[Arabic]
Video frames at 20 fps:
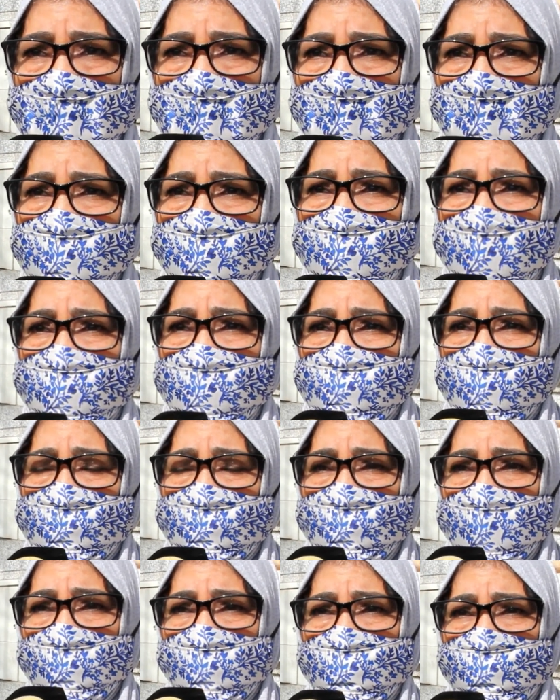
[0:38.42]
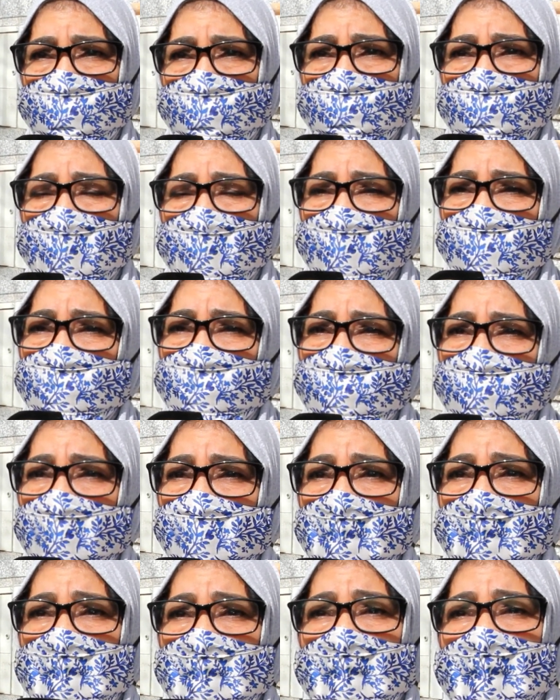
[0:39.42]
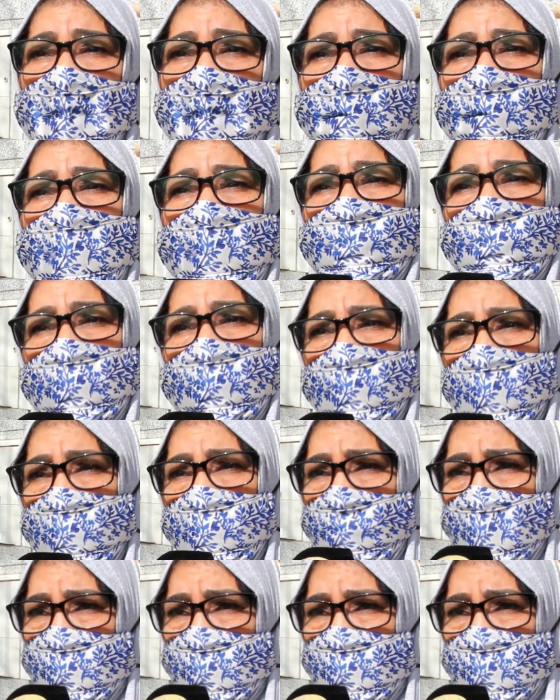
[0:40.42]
سياسه التقشف يعني الماتيريال